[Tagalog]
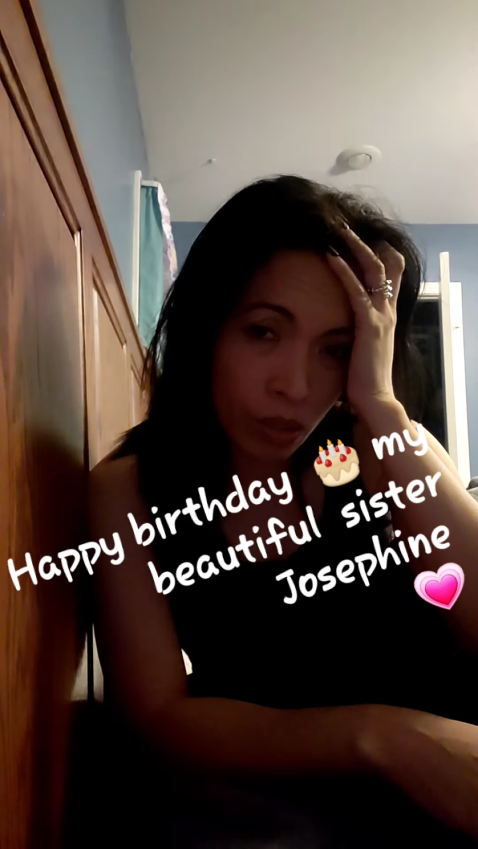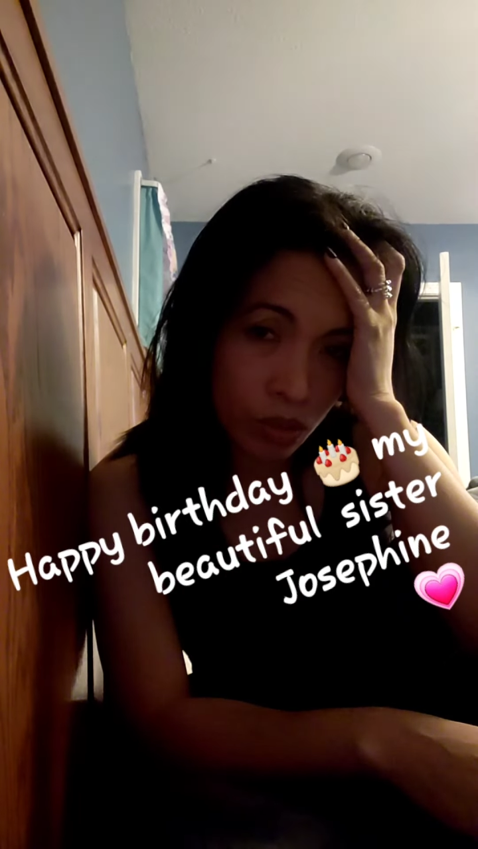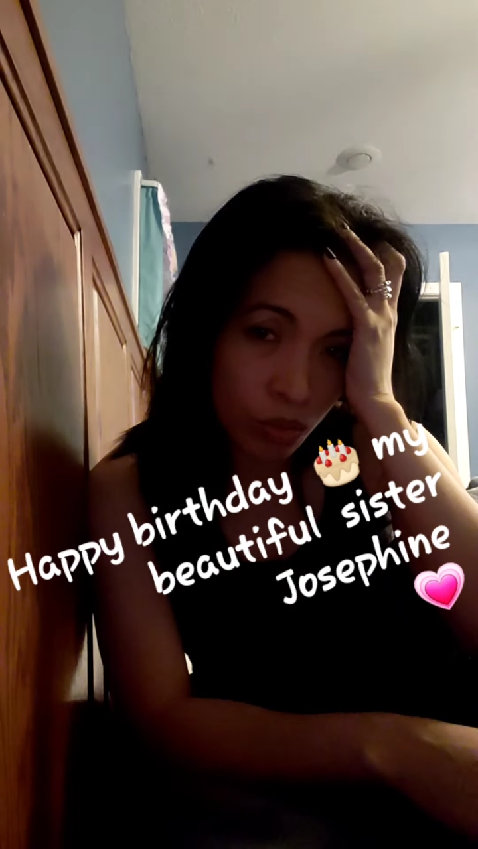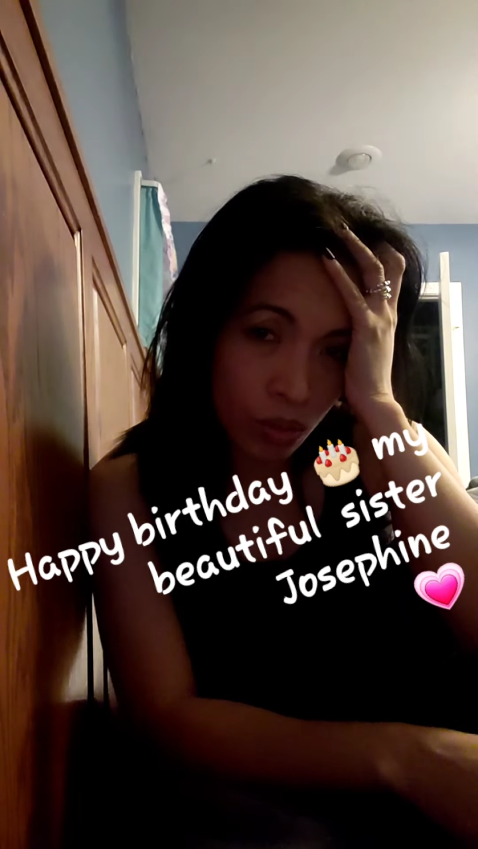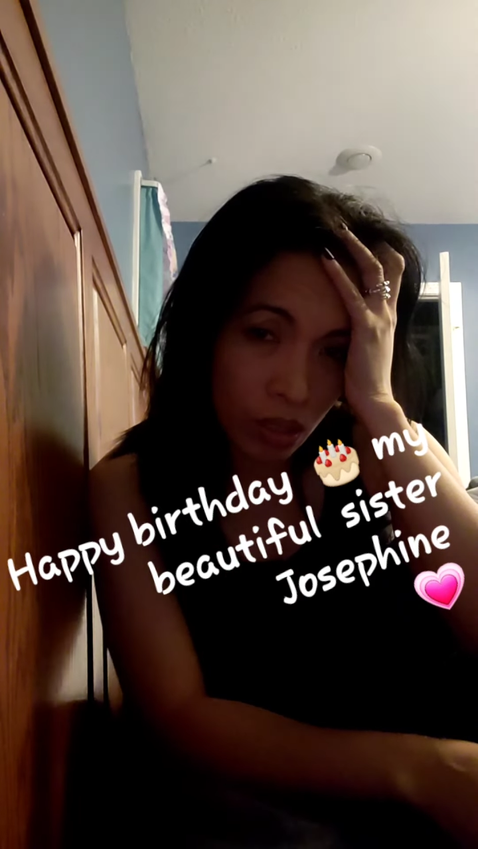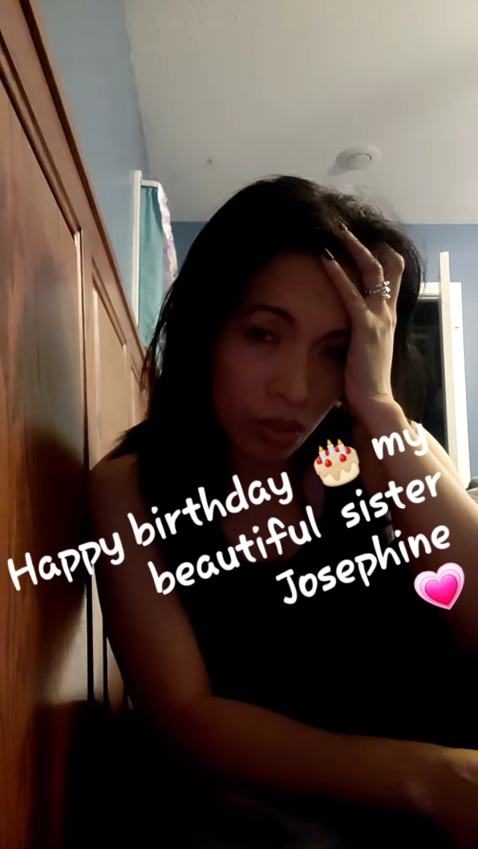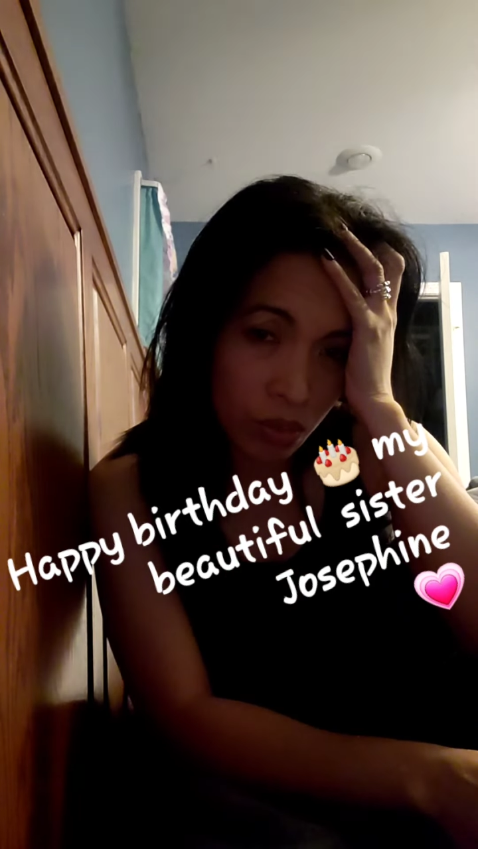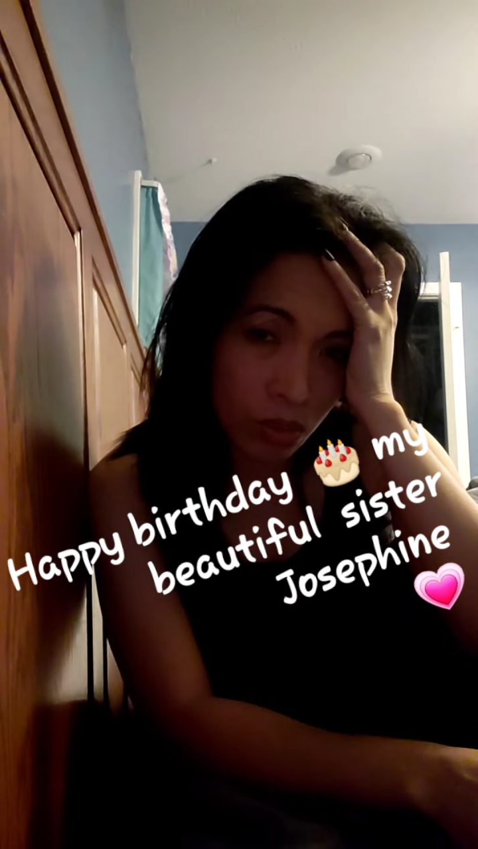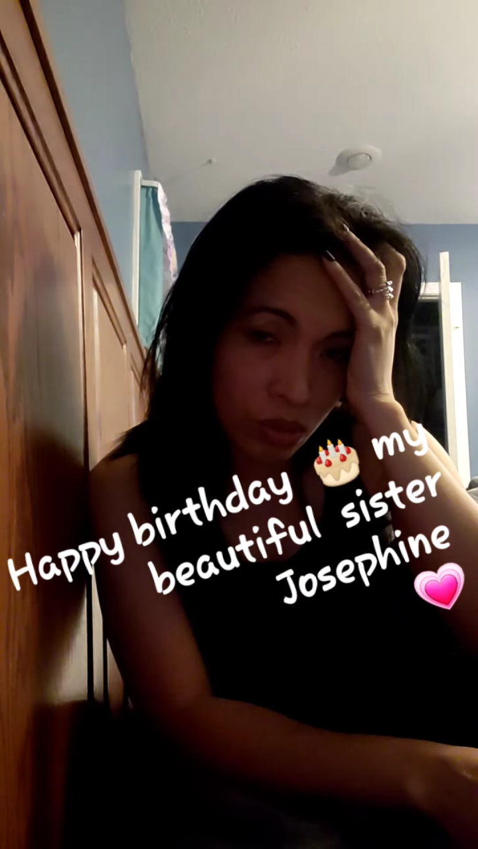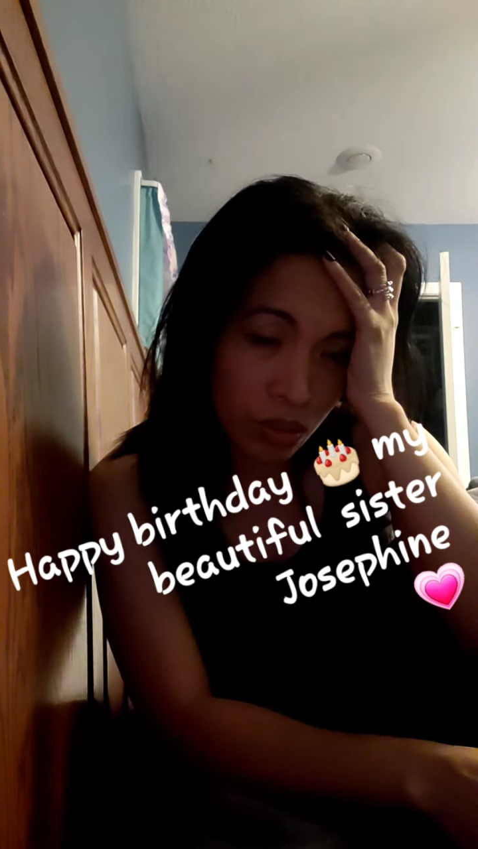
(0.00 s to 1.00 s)
hours ko
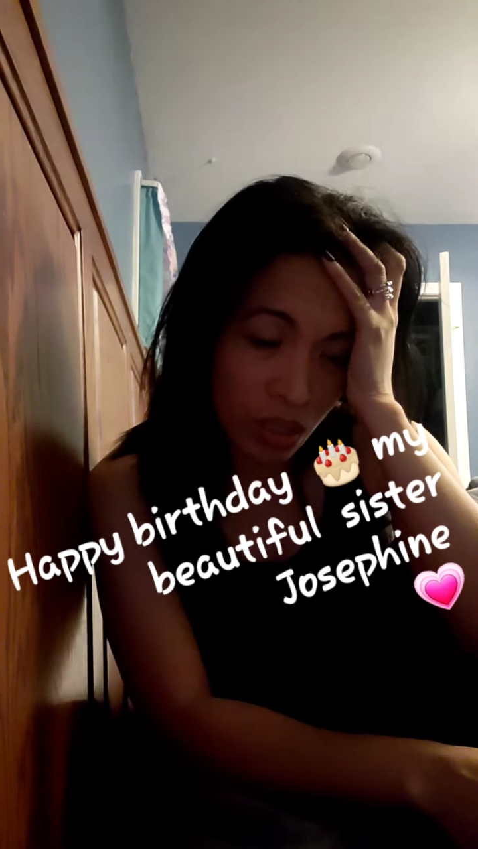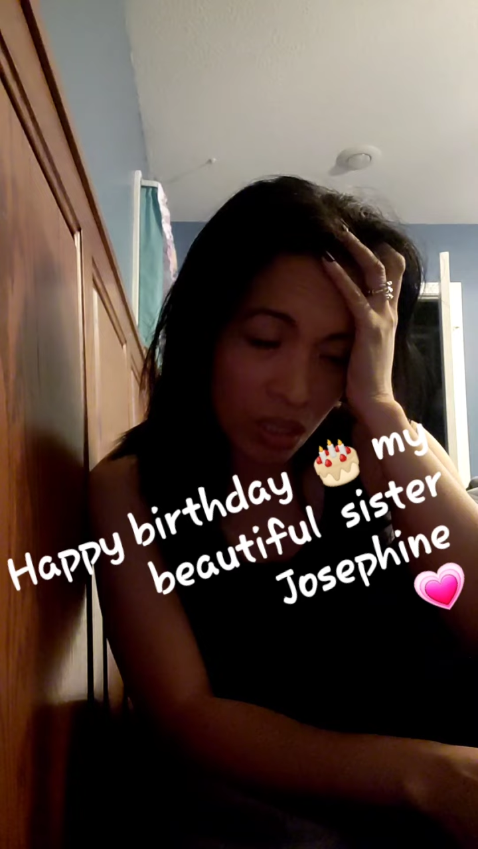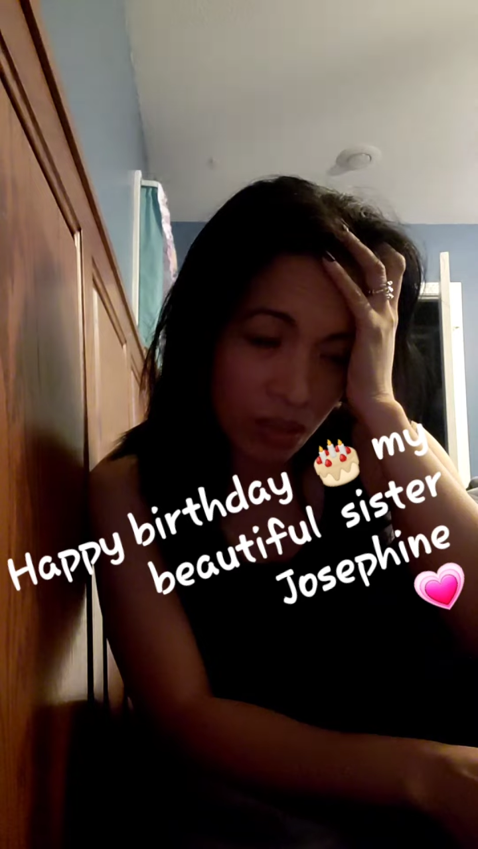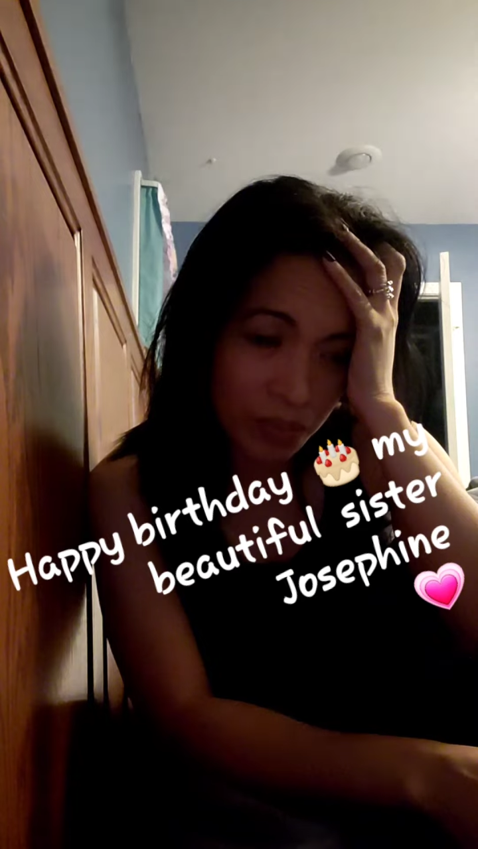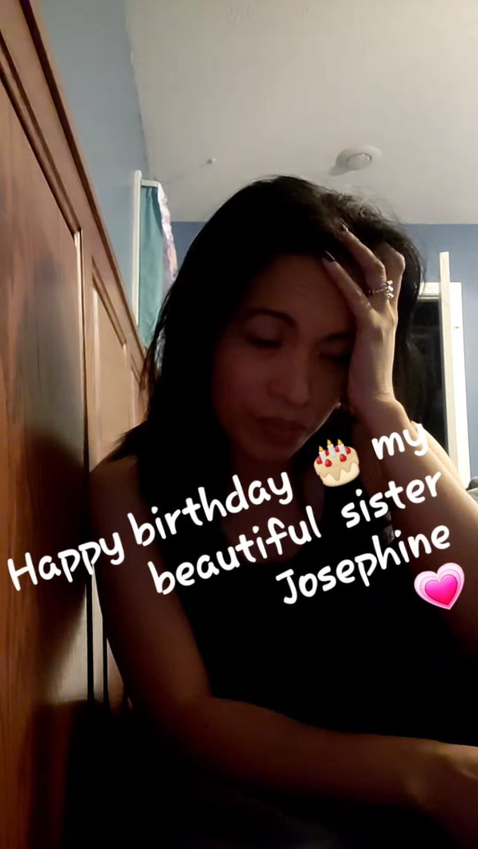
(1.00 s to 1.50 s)
karon niya.